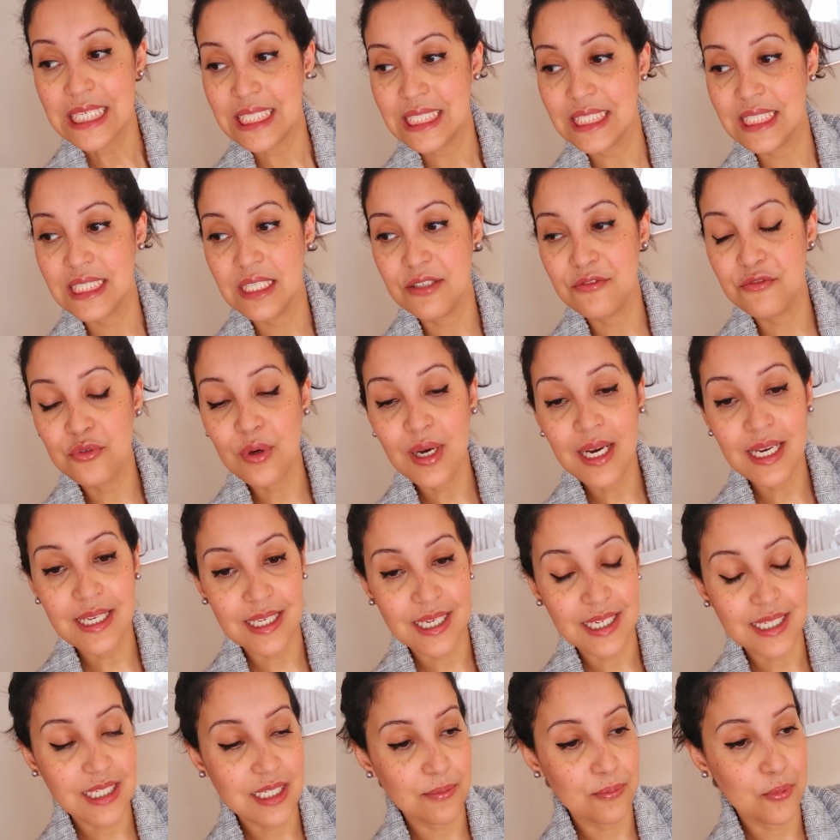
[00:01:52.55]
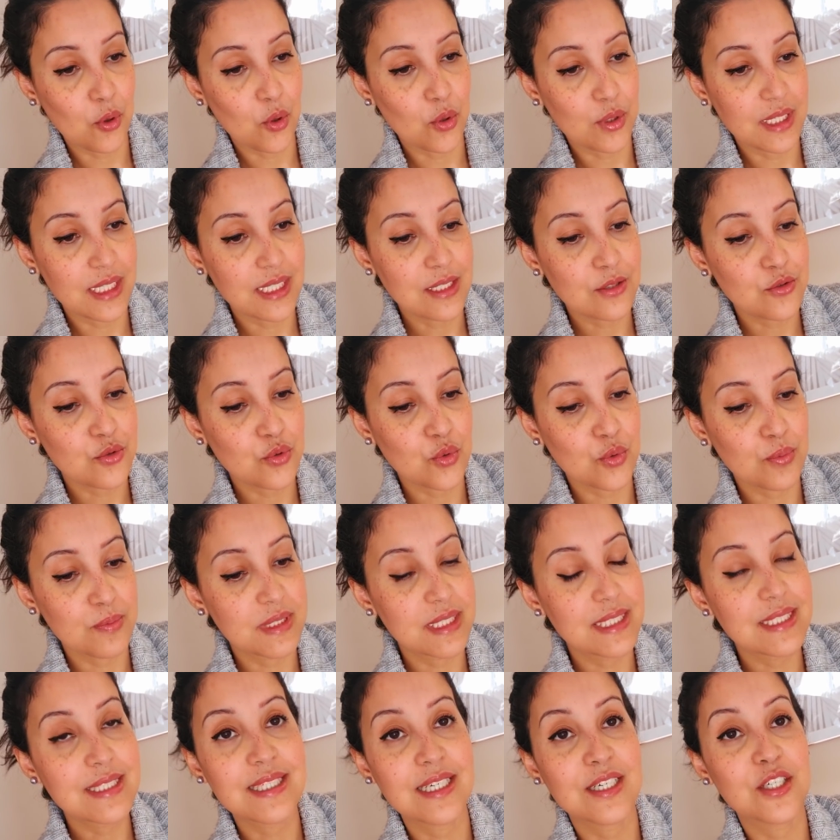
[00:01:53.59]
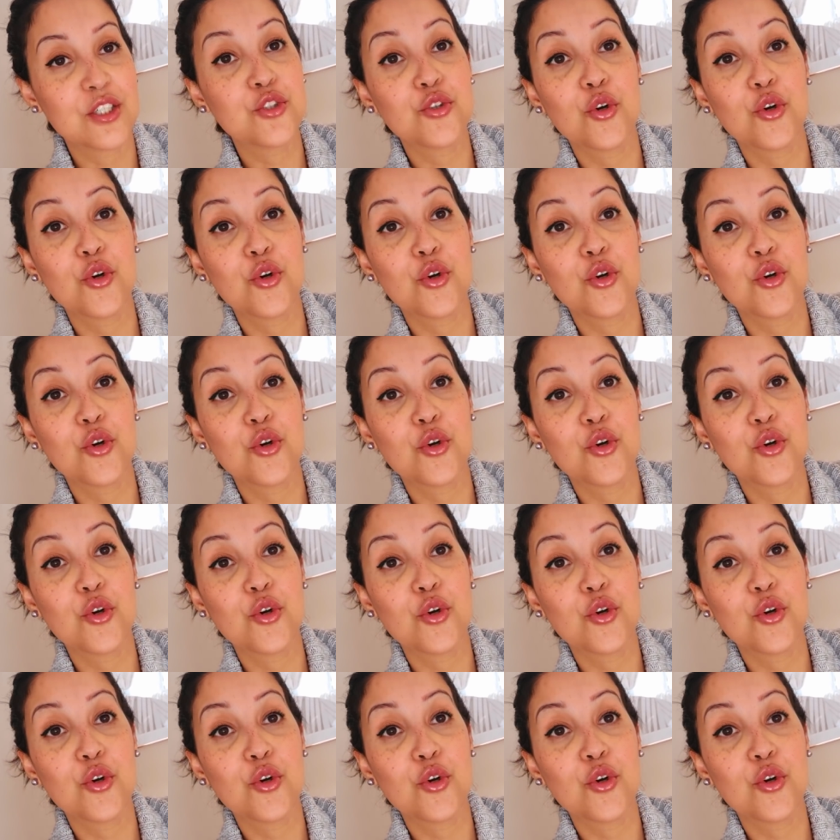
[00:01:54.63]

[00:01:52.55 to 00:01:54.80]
J'ai vu Aya qui prenait son petit singe